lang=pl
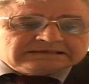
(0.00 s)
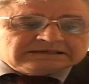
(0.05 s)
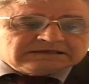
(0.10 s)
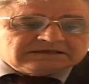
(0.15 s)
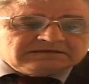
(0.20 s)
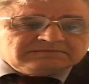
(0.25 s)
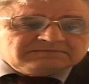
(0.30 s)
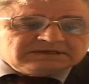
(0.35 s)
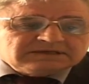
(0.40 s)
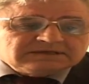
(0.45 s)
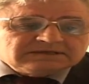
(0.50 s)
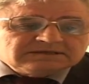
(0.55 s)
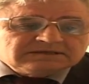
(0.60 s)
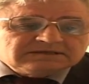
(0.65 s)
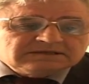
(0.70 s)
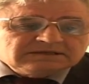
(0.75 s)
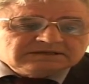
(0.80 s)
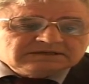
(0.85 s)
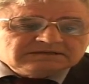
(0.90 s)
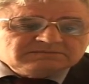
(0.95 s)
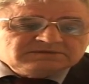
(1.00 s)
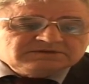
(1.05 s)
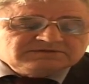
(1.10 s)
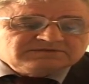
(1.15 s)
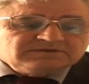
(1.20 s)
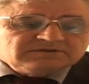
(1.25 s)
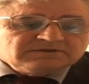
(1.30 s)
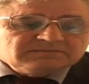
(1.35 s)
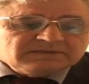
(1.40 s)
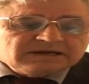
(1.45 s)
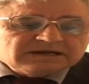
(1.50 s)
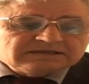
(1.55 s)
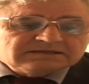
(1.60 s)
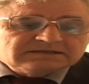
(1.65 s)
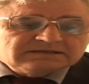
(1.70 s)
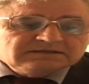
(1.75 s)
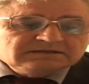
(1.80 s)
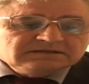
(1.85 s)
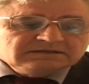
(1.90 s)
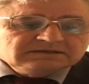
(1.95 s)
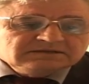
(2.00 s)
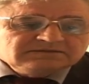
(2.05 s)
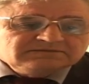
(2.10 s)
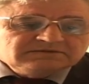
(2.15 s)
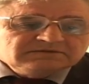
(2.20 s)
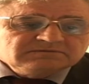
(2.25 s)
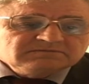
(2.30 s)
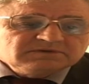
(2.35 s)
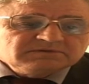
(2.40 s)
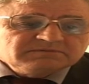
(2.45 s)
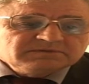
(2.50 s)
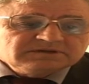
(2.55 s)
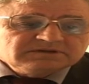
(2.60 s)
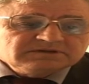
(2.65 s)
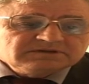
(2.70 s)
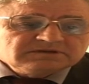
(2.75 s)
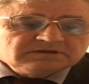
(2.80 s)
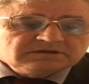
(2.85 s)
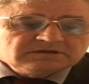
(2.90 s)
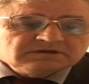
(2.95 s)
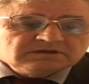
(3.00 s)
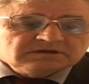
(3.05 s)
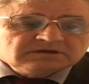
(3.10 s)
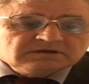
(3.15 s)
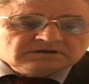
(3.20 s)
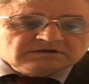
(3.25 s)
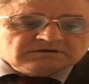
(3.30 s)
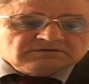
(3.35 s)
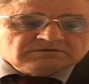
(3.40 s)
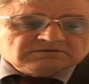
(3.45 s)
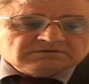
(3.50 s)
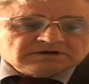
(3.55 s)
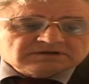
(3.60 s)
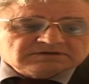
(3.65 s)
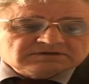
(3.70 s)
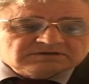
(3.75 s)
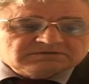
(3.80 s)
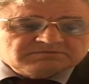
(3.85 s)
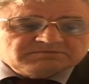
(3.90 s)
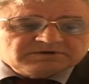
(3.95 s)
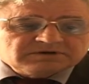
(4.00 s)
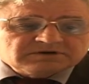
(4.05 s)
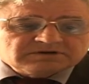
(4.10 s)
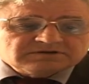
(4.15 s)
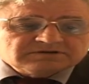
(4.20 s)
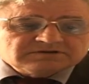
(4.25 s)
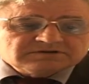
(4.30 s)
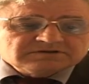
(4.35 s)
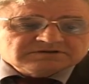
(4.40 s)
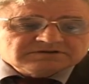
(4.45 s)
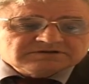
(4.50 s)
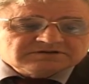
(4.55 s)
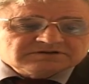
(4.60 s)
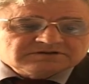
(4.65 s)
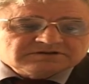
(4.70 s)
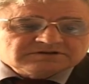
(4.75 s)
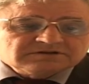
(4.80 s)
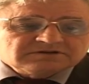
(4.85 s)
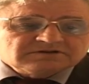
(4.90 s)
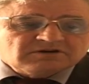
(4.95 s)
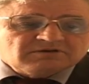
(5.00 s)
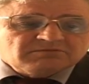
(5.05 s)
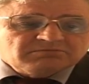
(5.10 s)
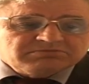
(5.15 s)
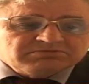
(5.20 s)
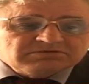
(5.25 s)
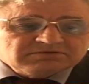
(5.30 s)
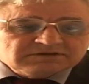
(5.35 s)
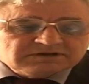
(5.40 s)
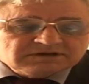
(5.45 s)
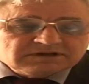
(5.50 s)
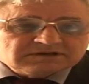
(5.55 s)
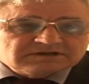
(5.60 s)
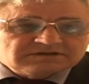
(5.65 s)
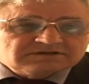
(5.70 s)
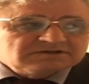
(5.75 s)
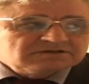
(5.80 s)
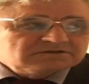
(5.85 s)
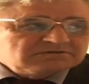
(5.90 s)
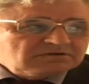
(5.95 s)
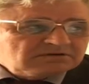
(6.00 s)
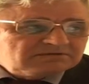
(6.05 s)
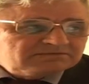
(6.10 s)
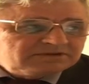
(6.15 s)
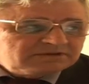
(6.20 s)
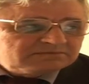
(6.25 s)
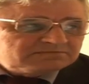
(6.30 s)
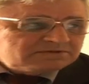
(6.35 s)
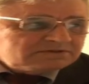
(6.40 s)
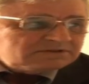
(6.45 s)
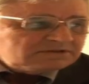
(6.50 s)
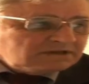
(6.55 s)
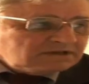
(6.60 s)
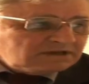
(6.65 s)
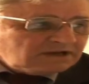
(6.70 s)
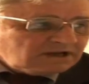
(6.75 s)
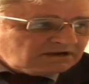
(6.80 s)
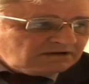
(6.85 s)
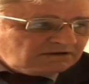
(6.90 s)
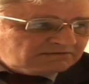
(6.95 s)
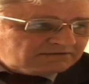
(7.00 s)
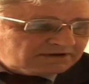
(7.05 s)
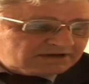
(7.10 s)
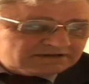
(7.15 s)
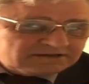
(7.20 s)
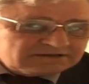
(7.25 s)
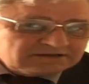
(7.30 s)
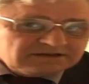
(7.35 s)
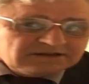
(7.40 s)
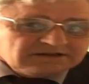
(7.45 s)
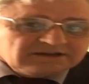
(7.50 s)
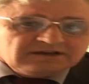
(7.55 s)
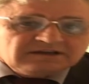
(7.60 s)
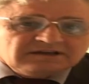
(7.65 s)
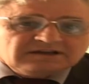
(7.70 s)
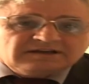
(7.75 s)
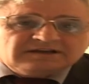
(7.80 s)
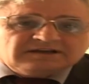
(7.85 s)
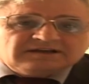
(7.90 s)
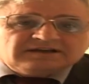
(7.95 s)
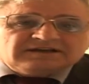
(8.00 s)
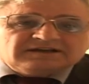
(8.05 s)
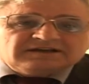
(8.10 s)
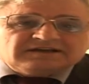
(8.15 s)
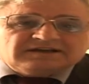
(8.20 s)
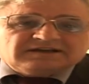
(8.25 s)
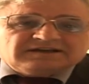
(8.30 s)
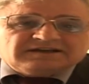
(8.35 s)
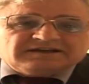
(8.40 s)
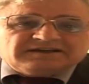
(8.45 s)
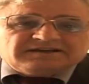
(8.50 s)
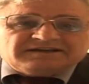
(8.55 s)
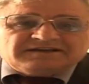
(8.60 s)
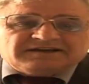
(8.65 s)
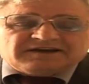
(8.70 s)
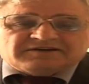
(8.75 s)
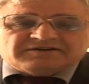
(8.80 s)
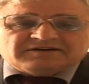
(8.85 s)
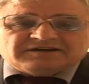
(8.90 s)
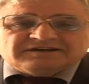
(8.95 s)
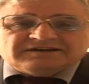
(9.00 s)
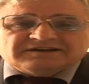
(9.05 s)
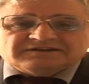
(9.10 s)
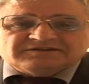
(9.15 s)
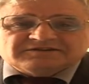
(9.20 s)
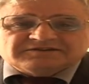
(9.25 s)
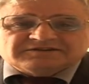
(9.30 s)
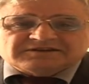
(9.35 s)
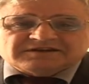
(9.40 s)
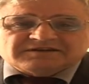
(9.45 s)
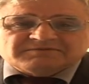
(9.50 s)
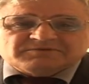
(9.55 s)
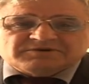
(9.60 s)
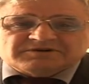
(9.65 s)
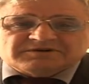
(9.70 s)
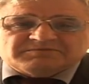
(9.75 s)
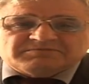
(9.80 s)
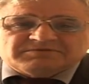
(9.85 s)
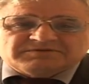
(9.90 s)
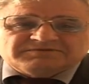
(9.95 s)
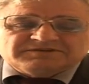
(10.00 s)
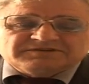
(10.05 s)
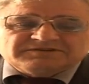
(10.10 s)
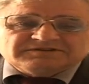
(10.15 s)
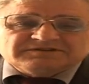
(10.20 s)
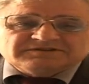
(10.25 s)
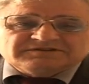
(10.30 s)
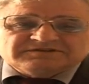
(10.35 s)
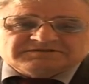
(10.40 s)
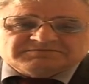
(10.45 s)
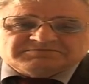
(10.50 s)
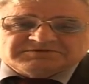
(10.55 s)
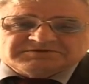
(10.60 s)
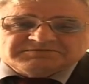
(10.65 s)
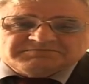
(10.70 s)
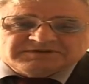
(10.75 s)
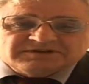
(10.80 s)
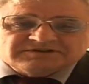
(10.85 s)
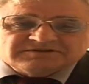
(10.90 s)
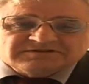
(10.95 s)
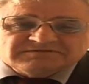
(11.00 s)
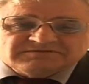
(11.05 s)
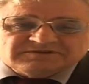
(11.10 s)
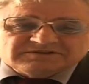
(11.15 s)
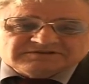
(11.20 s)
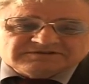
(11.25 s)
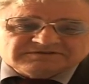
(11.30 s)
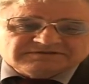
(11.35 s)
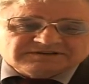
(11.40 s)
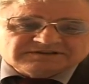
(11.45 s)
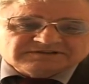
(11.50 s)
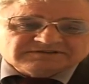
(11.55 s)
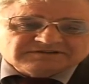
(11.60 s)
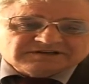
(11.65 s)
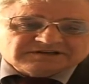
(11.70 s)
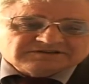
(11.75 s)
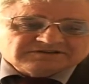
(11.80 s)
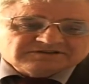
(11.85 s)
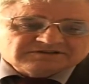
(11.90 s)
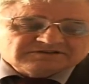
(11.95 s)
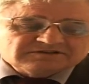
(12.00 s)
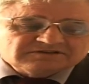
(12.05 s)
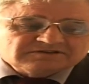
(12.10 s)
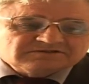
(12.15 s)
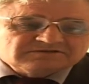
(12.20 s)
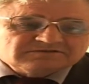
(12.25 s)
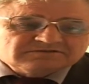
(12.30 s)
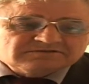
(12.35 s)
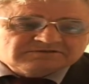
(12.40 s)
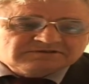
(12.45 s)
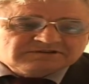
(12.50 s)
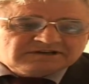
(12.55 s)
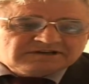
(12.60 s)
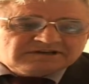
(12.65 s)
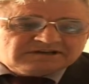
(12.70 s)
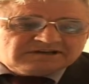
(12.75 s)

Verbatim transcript: takim nasyceniem informacji i w tym momencie układ odbiorczy, czy komputer, czy człowiek przestaje reagować. E, jako anegdotkę mogę powiedzieć, że przy pierwszym lądowaniu na Księżycu